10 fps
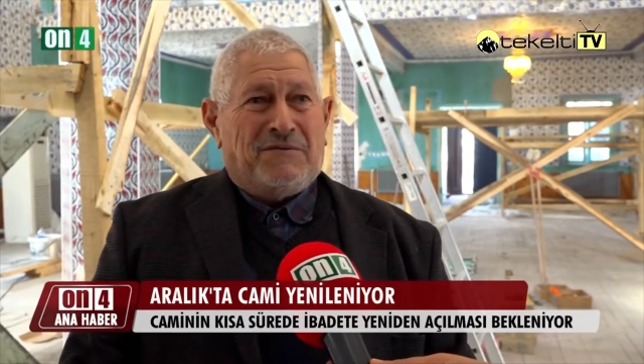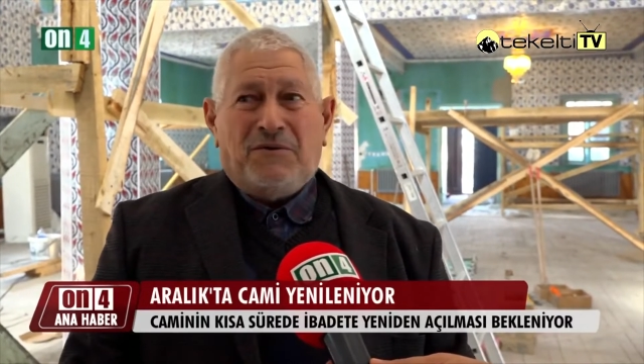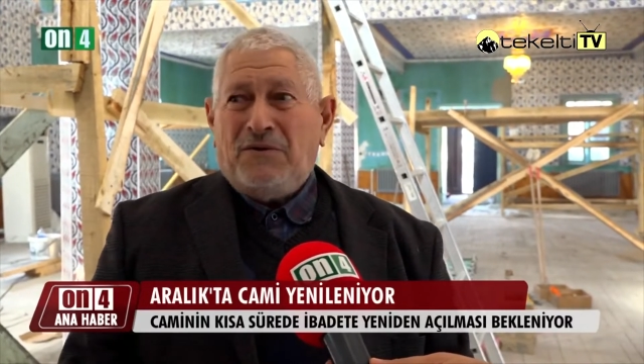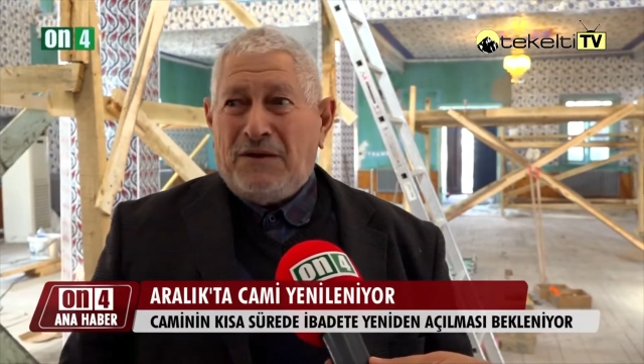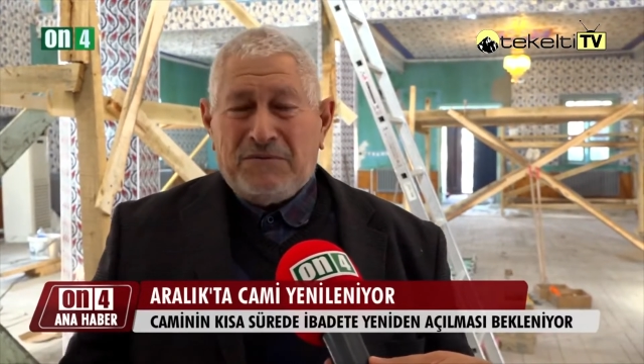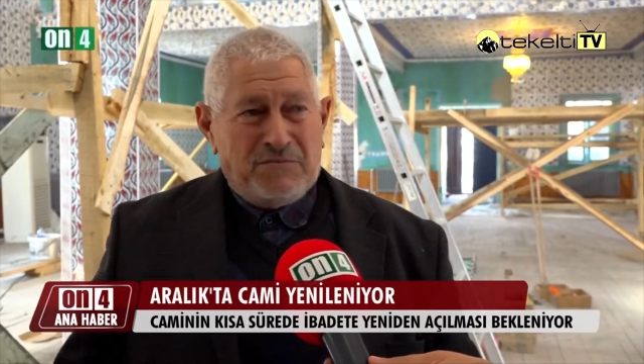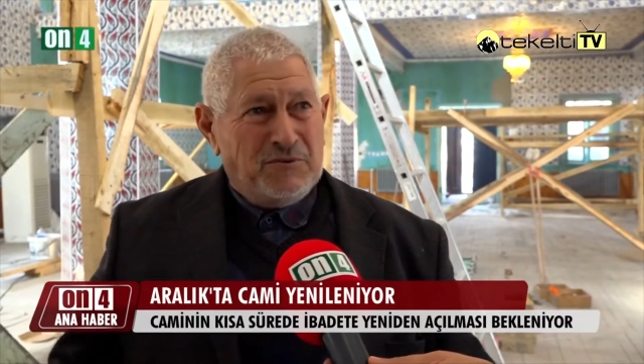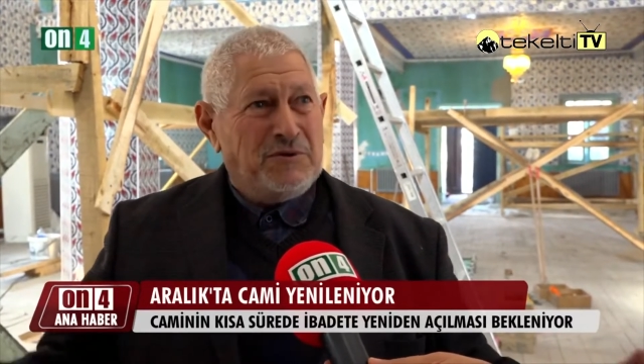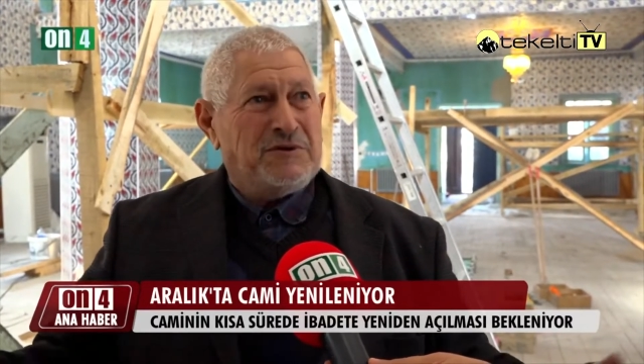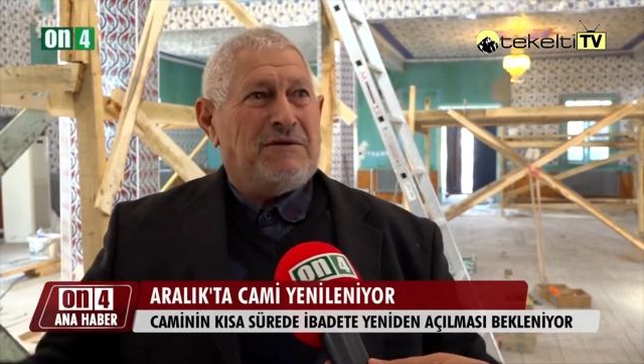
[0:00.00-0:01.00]
Öyle bir
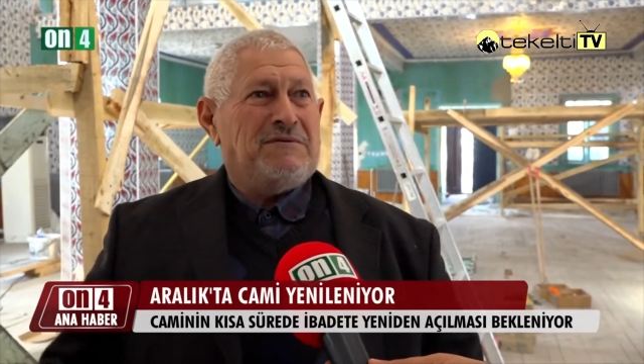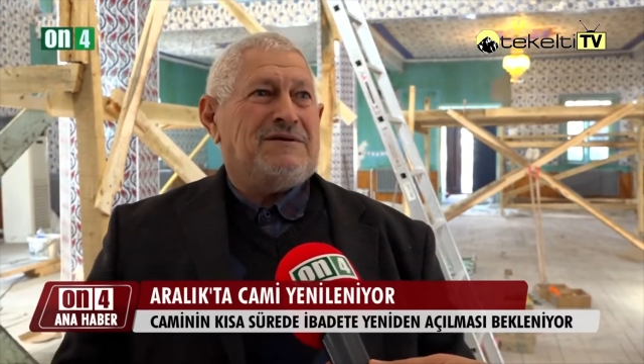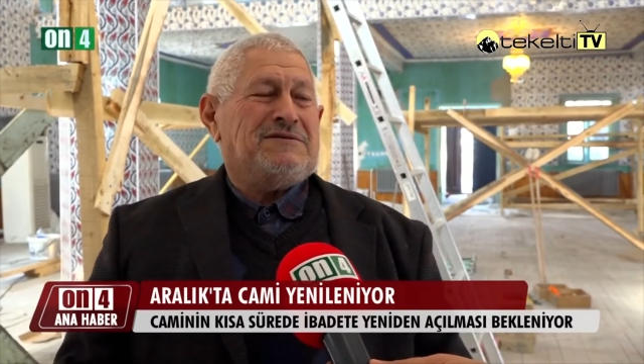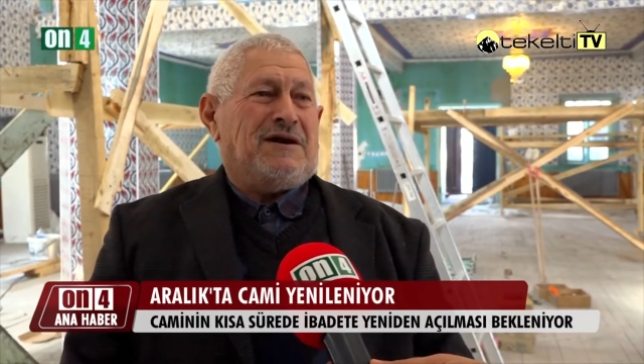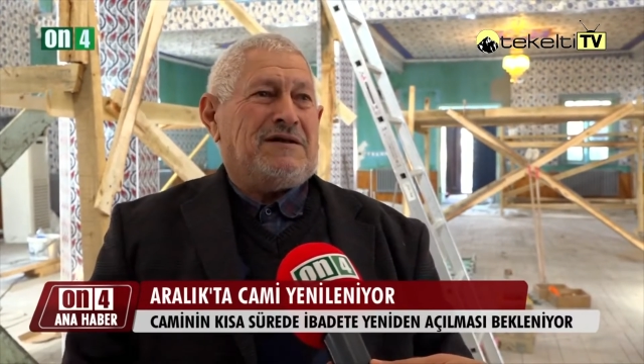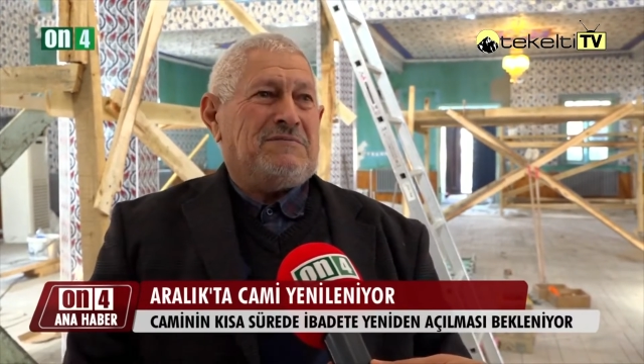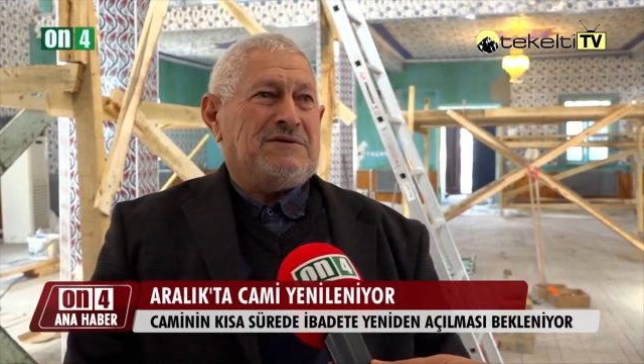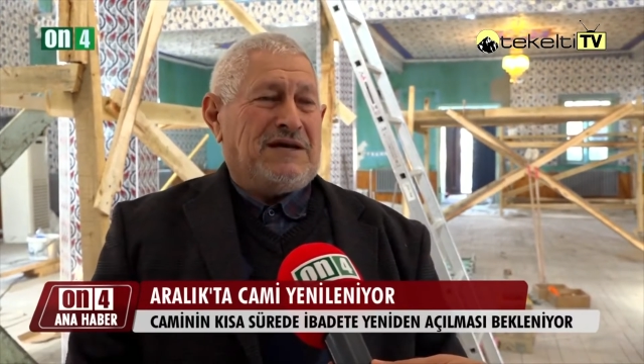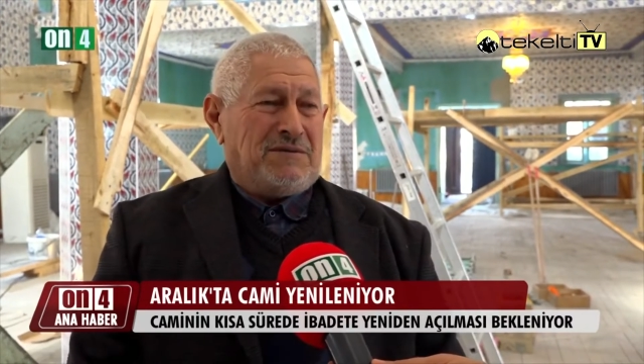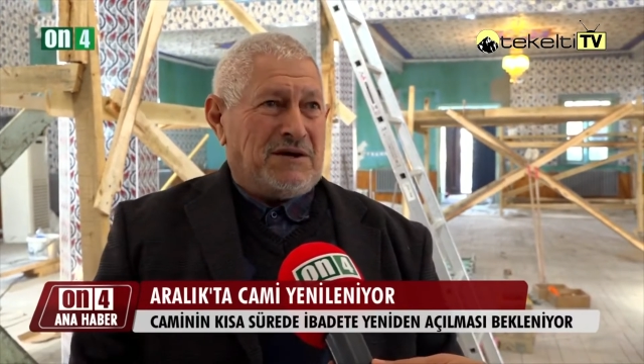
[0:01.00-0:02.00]
büyük de bir
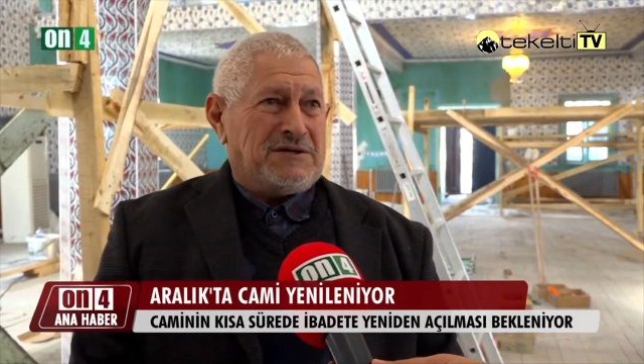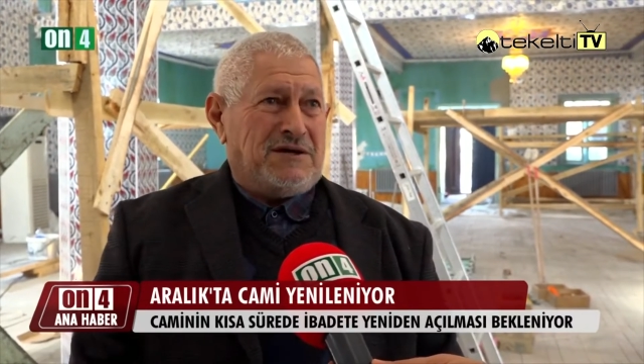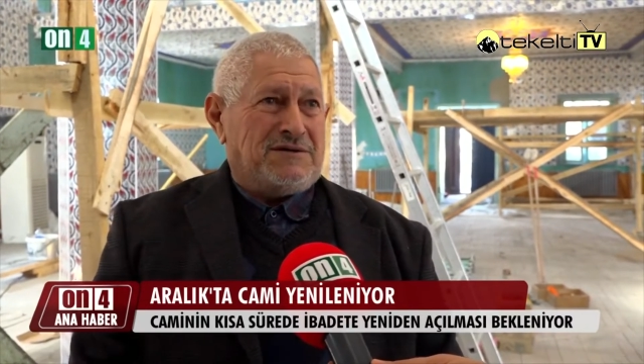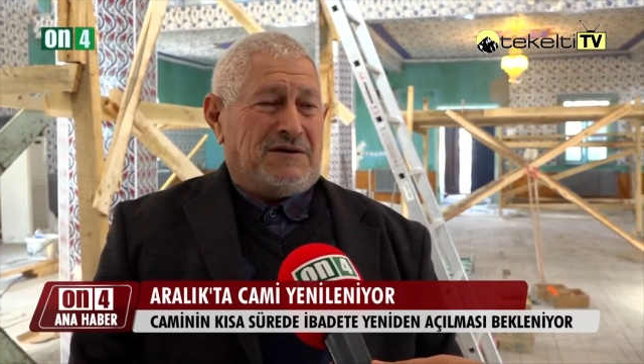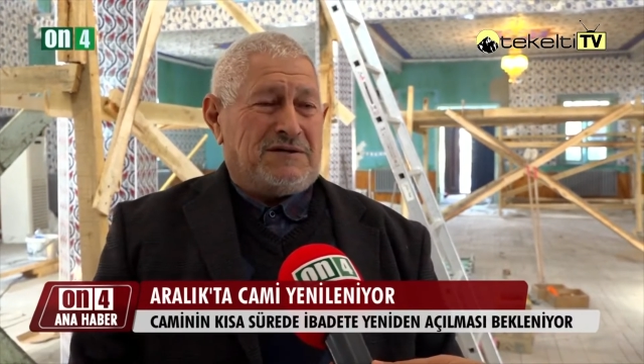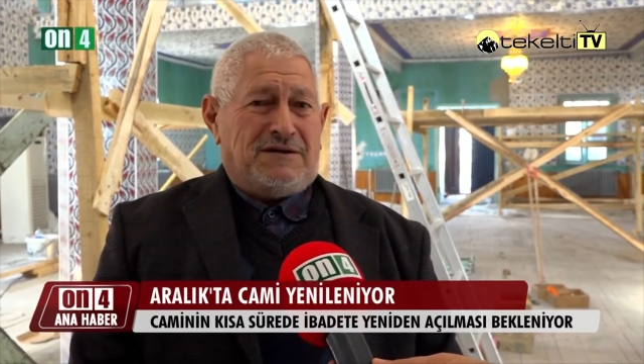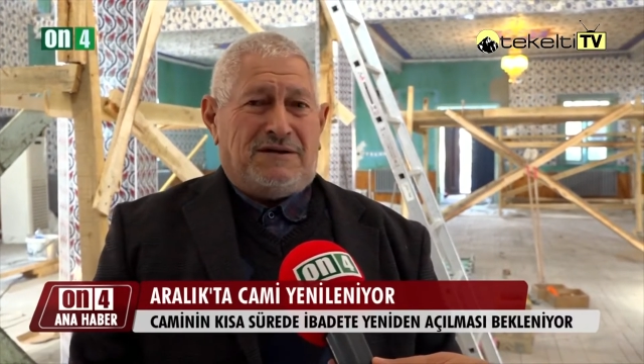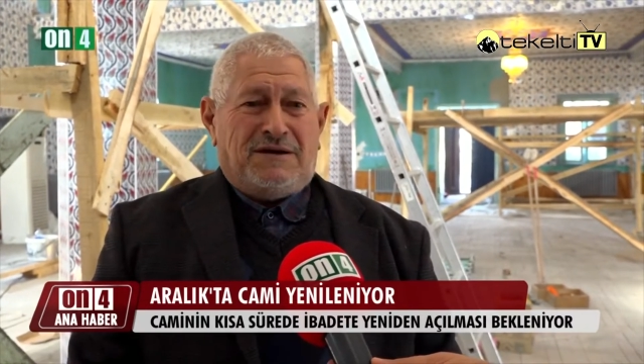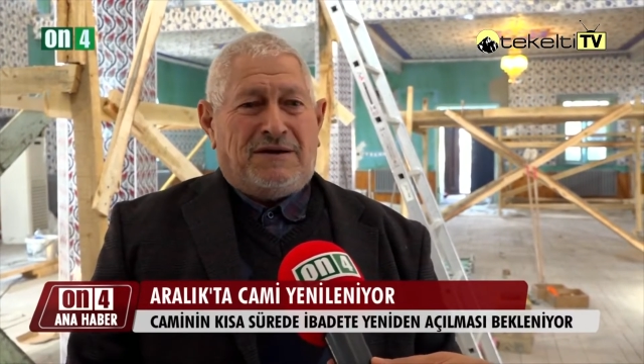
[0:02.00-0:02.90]
inşaatımız yeni başlayacaktı.